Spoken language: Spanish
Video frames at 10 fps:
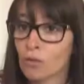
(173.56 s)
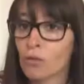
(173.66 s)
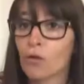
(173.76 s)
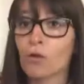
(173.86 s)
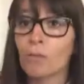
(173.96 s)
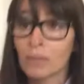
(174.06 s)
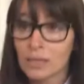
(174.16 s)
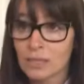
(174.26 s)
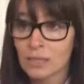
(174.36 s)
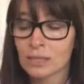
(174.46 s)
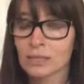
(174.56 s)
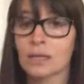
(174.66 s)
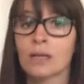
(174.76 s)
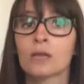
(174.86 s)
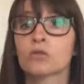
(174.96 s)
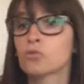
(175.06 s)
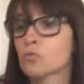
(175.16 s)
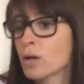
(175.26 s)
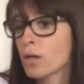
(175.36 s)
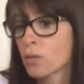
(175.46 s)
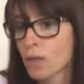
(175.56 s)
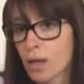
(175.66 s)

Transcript: todos los meses, sumado